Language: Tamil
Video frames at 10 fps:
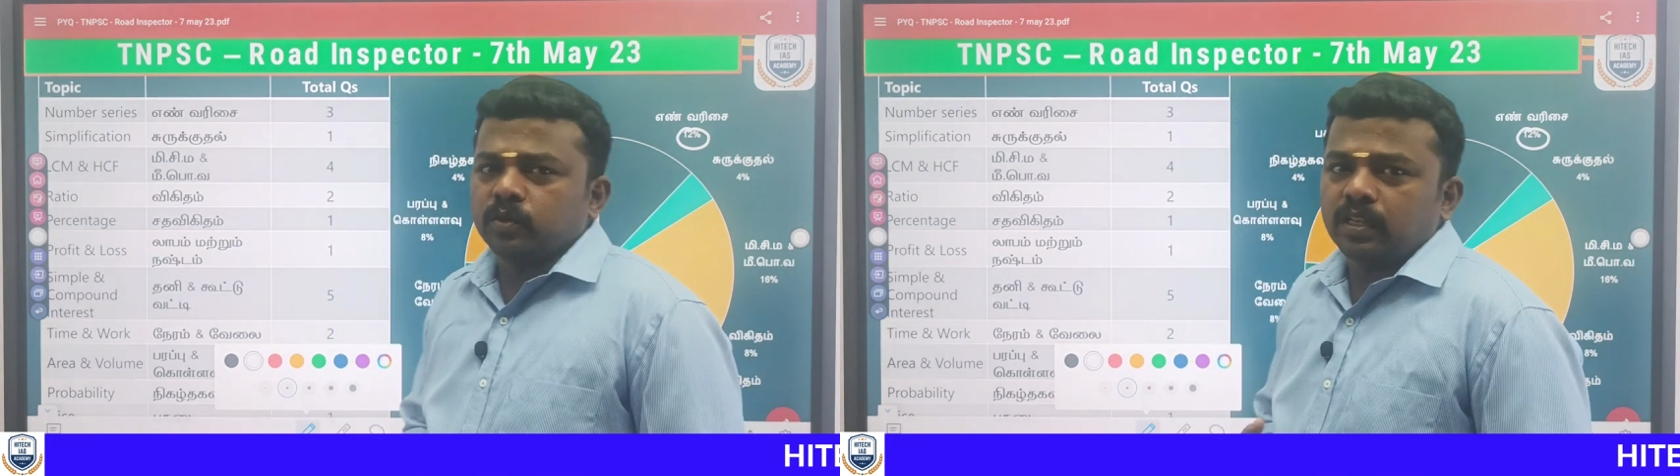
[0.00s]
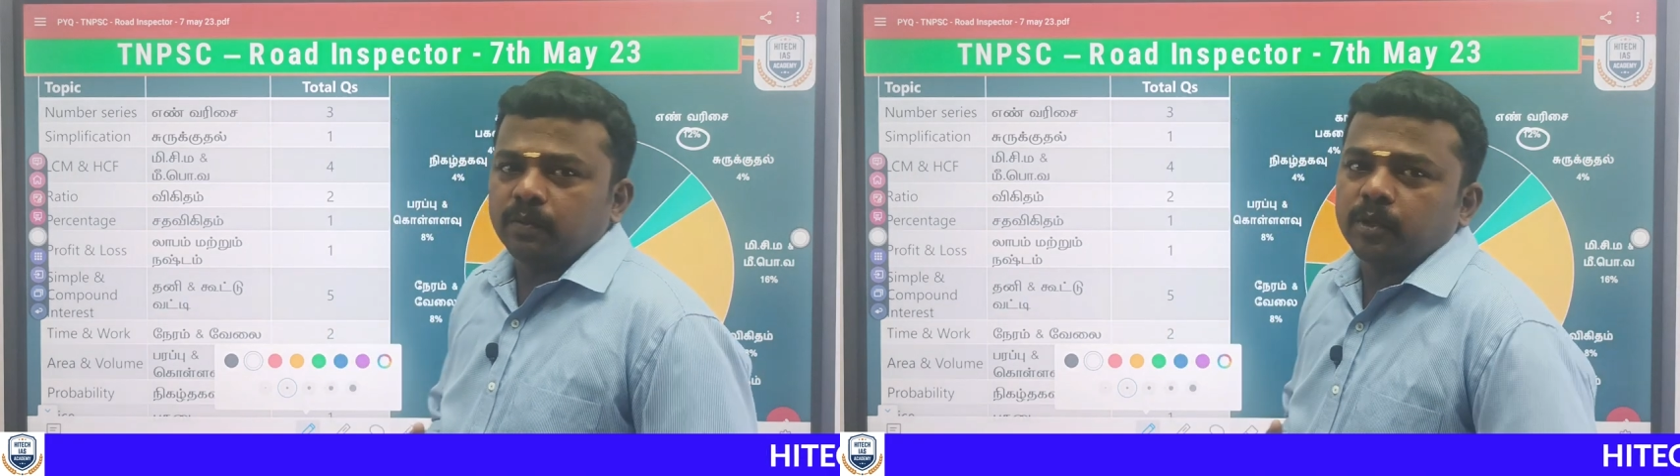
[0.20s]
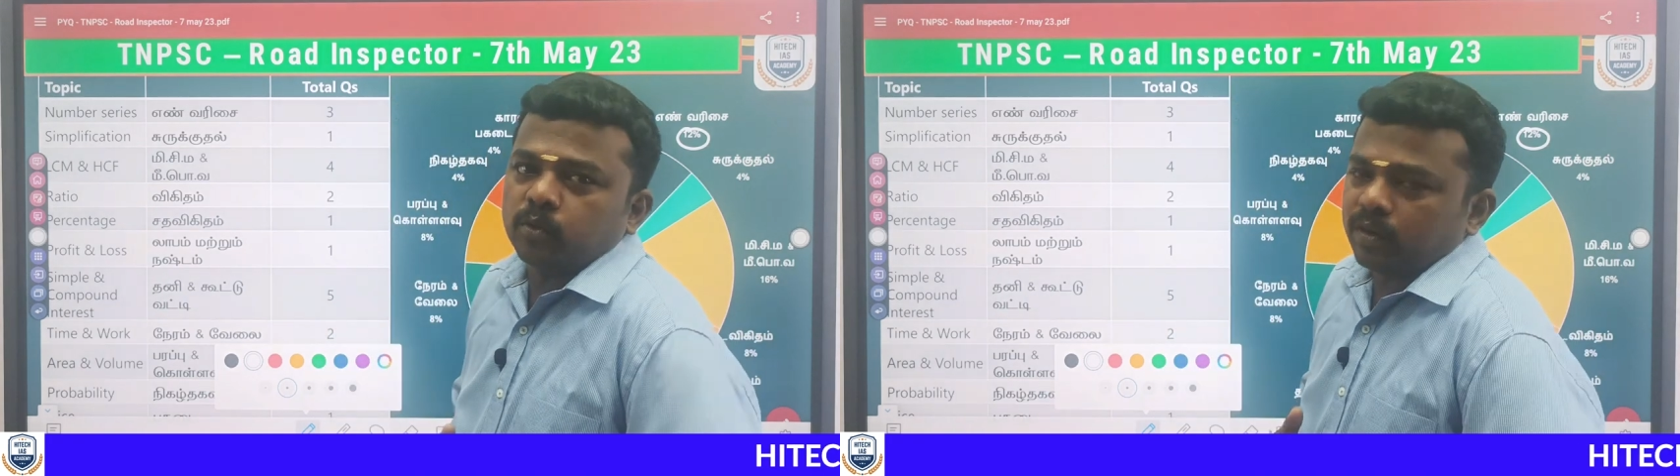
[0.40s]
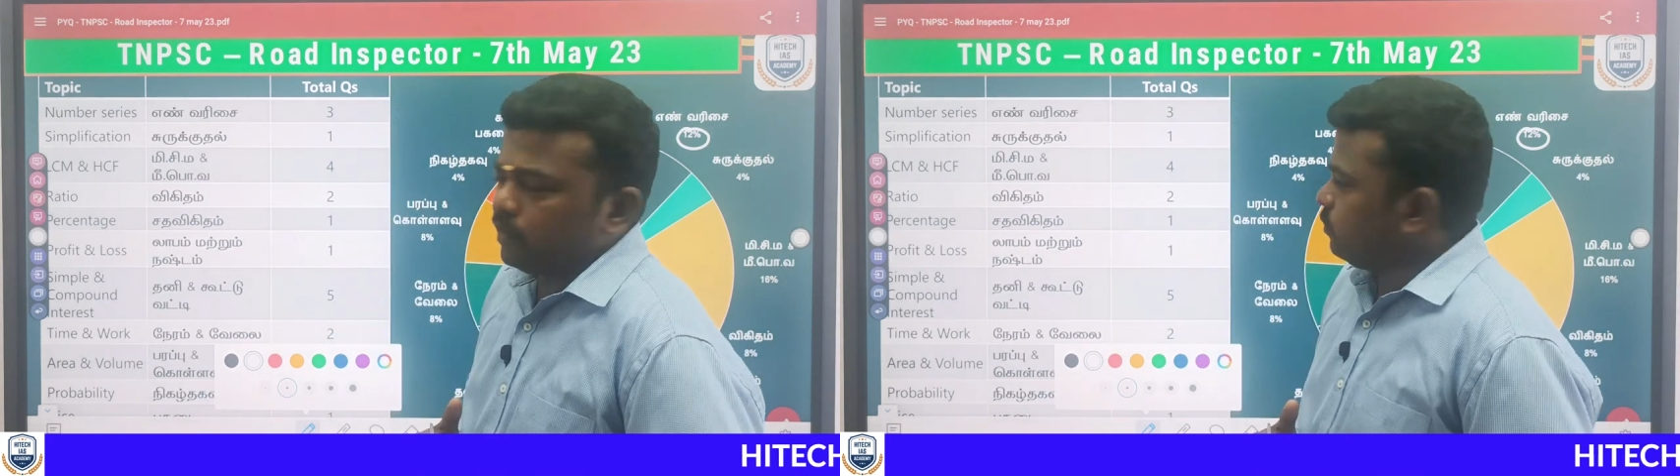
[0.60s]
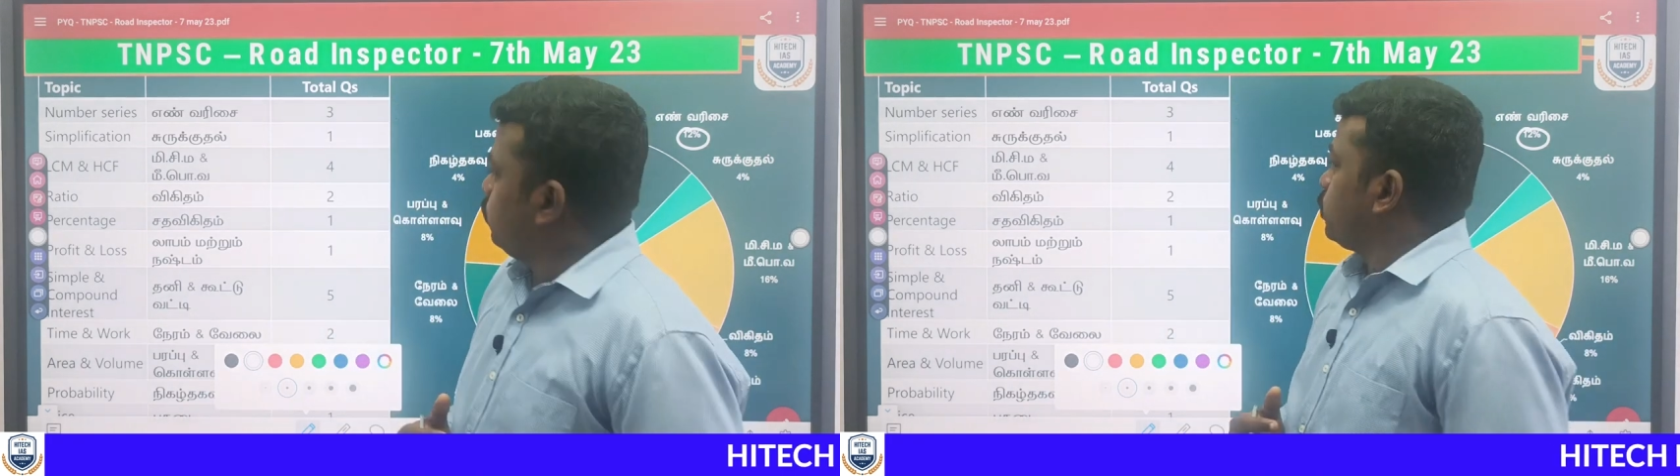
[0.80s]
ஸோ இதில்
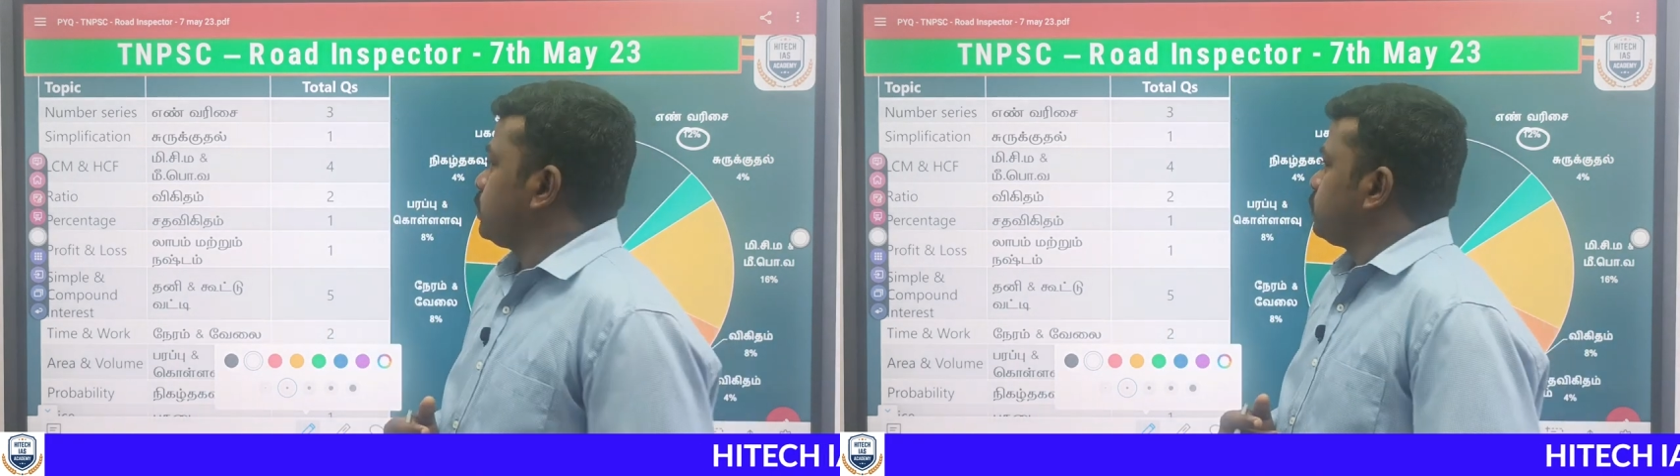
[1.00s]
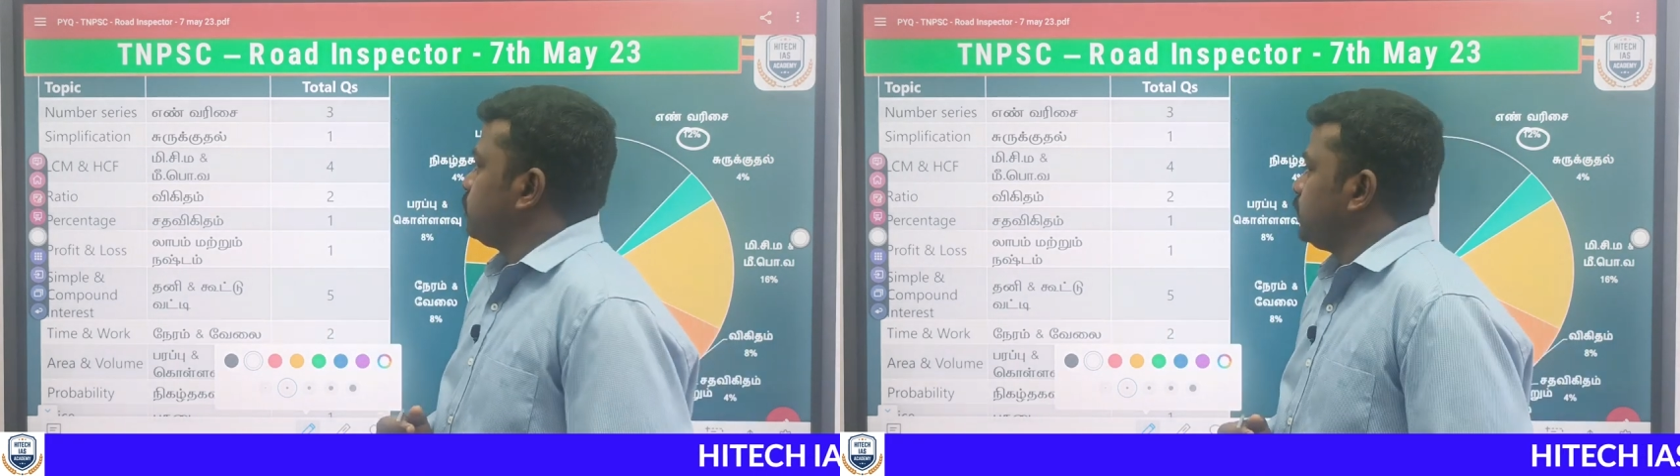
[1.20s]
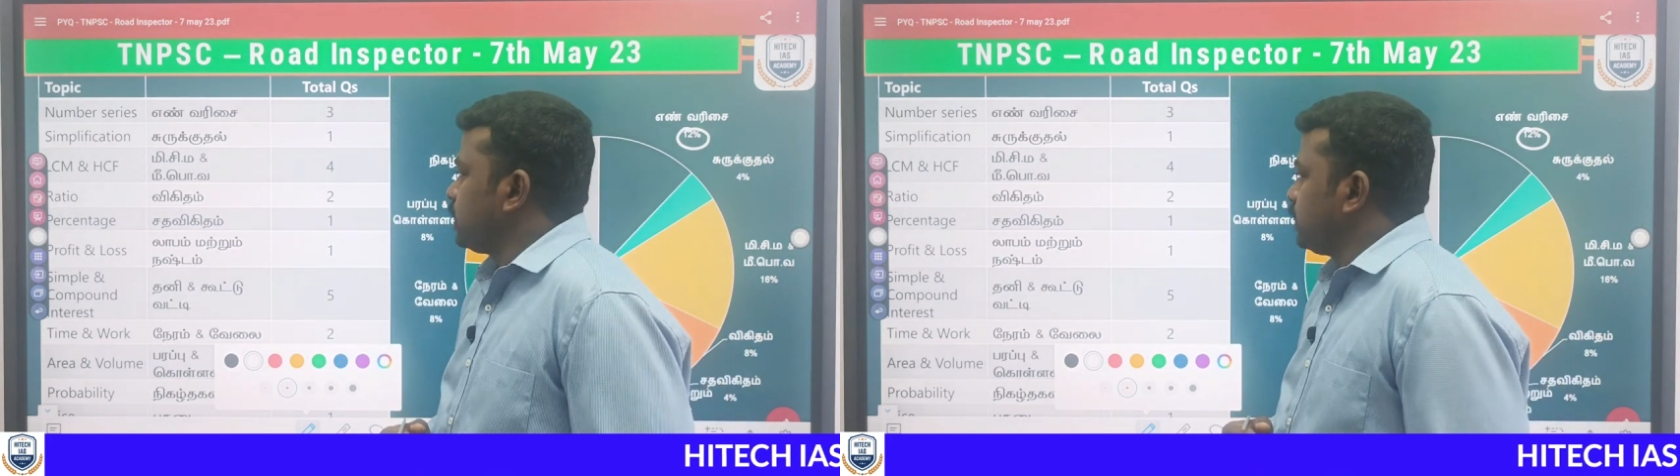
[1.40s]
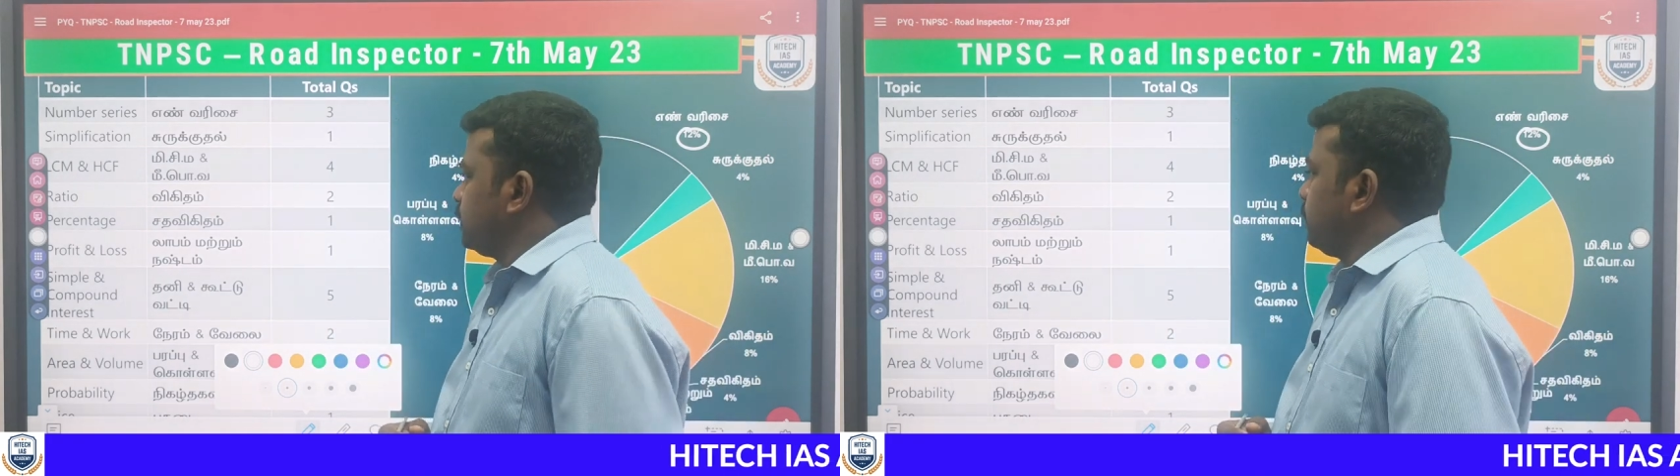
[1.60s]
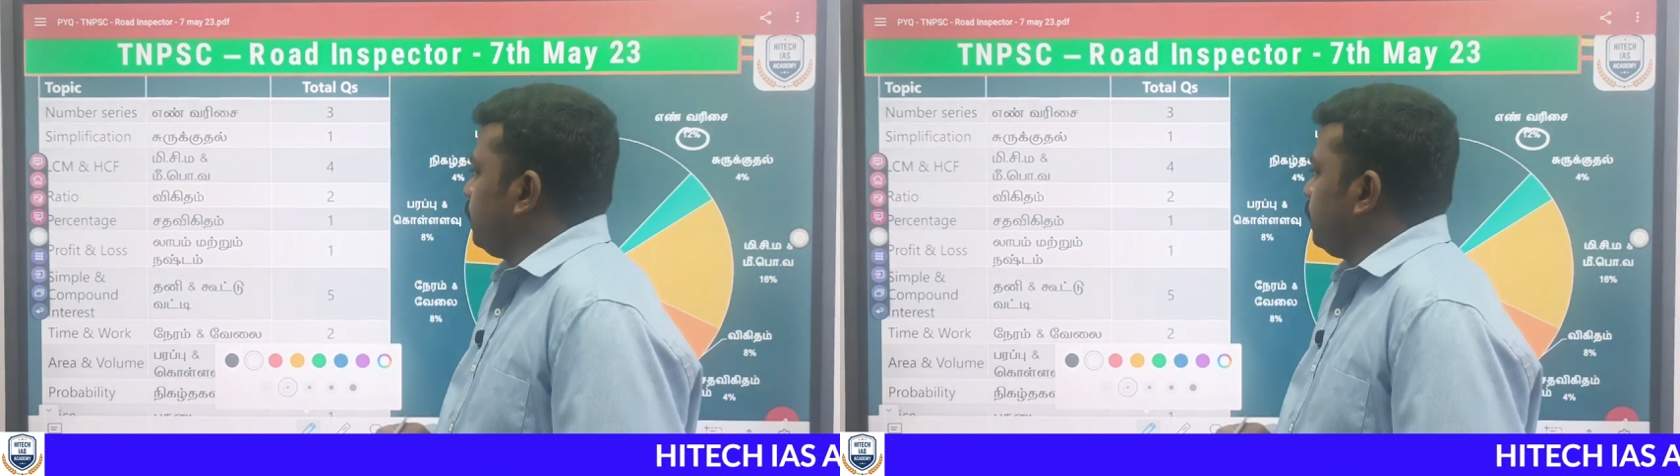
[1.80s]
பார்த்தோன்னா ஃபோர் சம்ஸ் வந்திருக்கு